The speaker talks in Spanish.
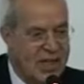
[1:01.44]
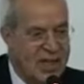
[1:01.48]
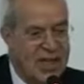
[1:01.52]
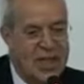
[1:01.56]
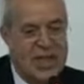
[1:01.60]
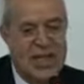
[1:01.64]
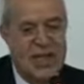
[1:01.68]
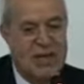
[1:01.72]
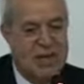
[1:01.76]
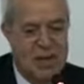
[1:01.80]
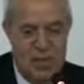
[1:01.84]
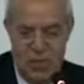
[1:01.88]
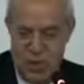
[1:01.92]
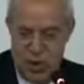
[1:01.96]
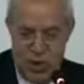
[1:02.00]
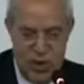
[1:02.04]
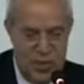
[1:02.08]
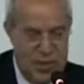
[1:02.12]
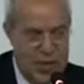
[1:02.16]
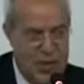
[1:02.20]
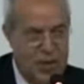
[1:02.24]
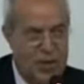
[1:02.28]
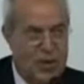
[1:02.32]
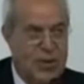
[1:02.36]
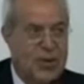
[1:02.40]
se lleva
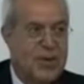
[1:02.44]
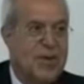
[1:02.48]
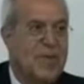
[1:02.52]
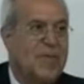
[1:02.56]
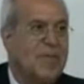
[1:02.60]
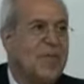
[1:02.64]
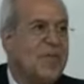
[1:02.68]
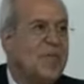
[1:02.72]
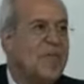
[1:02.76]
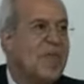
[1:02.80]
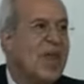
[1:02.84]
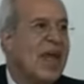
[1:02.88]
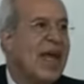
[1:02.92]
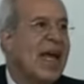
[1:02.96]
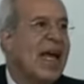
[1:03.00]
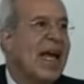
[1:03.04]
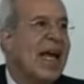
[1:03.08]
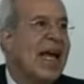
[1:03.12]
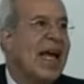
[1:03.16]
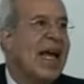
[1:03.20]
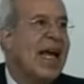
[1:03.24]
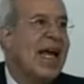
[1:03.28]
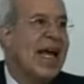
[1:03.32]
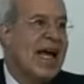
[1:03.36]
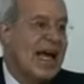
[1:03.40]
mucho mejor.
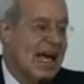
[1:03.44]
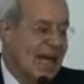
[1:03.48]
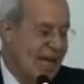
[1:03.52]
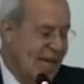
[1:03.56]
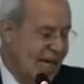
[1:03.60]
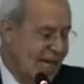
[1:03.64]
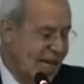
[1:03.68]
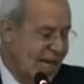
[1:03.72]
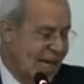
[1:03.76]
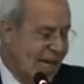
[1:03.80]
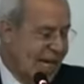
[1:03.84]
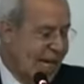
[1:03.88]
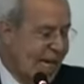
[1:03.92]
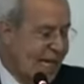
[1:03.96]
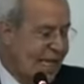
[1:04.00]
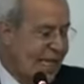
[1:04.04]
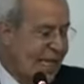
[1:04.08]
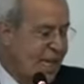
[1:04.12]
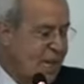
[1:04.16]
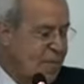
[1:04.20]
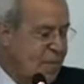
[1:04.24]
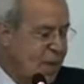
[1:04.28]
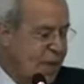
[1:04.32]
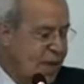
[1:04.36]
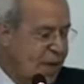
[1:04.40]
El
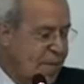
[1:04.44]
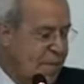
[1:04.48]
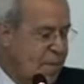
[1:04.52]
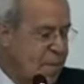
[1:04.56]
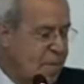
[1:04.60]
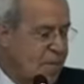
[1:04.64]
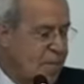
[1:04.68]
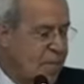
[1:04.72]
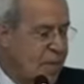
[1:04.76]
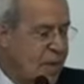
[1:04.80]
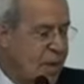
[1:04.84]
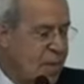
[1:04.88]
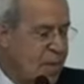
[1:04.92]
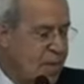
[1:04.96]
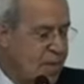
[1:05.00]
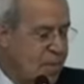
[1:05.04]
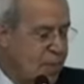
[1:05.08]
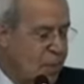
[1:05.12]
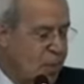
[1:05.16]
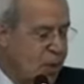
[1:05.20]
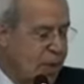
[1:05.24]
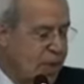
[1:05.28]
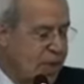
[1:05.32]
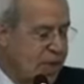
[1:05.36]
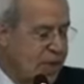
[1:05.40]
tema,
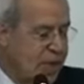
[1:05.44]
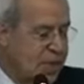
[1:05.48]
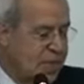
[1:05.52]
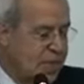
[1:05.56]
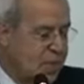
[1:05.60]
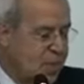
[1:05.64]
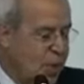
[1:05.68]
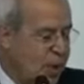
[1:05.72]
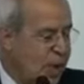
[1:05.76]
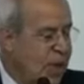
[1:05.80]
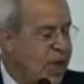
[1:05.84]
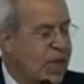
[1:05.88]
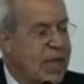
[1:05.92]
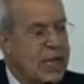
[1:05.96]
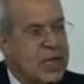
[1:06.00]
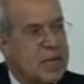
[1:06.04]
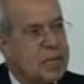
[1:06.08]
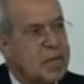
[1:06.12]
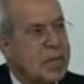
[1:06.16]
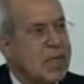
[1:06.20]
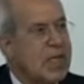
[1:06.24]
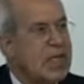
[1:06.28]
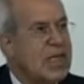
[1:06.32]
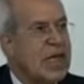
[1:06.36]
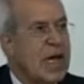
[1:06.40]
pues, puede
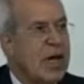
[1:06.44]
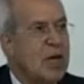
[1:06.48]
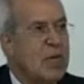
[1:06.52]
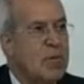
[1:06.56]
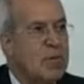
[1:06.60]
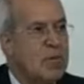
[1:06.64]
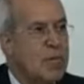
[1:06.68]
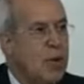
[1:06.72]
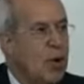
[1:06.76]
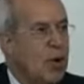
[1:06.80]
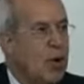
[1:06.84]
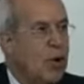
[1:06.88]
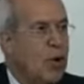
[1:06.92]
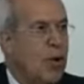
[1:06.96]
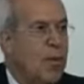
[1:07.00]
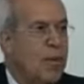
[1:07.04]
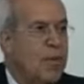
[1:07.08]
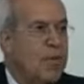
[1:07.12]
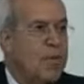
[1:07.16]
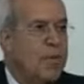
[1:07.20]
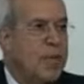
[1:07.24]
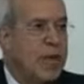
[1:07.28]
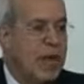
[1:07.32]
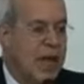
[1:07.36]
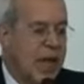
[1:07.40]
despistar un poco
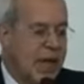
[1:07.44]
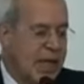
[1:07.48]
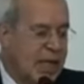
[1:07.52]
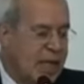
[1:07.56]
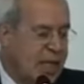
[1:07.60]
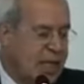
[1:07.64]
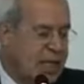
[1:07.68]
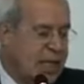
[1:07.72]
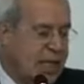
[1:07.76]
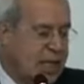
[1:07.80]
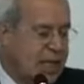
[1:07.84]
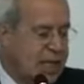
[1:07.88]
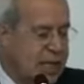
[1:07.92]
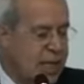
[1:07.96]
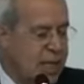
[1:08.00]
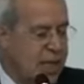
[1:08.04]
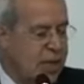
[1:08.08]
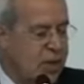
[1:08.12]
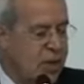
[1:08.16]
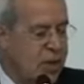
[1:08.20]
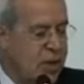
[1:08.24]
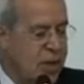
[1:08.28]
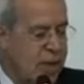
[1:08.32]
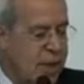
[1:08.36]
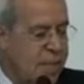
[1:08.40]
en el
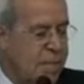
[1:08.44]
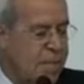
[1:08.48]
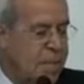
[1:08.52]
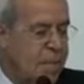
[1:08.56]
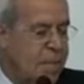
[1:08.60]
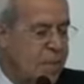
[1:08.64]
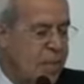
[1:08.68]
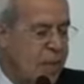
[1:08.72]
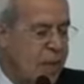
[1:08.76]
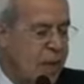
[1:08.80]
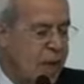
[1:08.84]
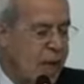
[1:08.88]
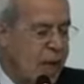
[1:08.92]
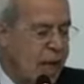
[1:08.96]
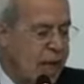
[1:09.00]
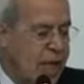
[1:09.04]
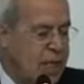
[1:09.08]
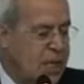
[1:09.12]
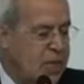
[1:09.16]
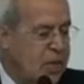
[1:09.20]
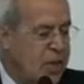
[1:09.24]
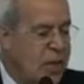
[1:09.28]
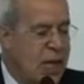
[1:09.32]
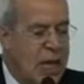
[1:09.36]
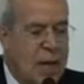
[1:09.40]
sentido de
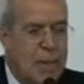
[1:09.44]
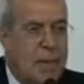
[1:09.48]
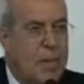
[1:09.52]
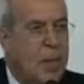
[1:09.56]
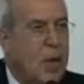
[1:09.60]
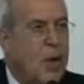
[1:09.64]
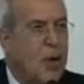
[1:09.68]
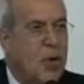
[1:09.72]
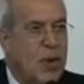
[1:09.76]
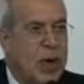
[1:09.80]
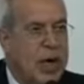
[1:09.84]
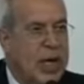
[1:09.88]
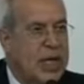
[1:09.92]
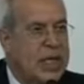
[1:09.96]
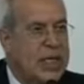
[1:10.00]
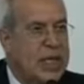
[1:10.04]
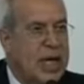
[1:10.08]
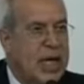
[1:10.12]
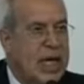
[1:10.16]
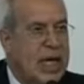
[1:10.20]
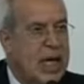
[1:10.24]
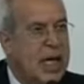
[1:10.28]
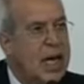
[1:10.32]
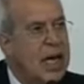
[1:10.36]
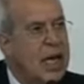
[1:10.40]
esto de la
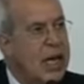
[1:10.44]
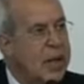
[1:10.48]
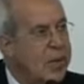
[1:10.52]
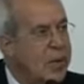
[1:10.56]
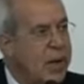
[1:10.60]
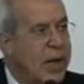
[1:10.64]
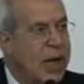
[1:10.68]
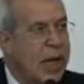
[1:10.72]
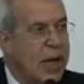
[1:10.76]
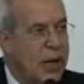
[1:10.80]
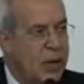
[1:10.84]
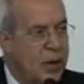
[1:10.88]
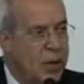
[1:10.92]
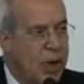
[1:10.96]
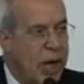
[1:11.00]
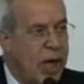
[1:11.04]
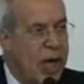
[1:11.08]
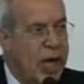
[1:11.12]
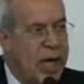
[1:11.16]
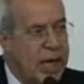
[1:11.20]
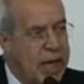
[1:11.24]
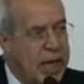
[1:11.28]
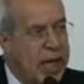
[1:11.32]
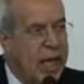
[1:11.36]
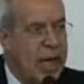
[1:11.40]
pobreza
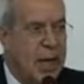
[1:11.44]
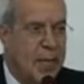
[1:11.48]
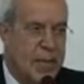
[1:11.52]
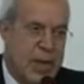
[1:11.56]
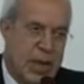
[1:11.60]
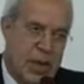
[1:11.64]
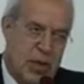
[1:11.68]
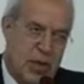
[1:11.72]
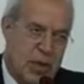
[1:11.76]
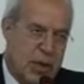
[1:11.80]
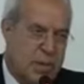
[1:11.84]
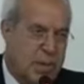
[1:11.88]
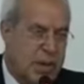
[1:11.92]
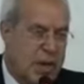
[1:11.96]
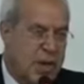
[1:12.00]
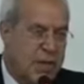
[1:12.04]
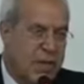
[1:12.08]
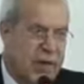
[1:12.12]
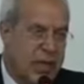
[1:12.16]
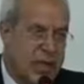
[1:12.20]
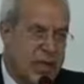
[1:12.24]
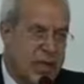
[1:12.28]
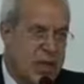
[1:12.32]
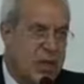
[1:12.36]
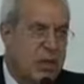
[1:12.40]
liberadora en camino de
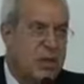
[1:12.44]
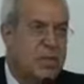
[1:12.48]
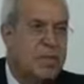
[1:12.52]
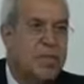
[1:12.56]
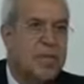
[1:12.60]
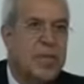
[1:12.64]
perfección.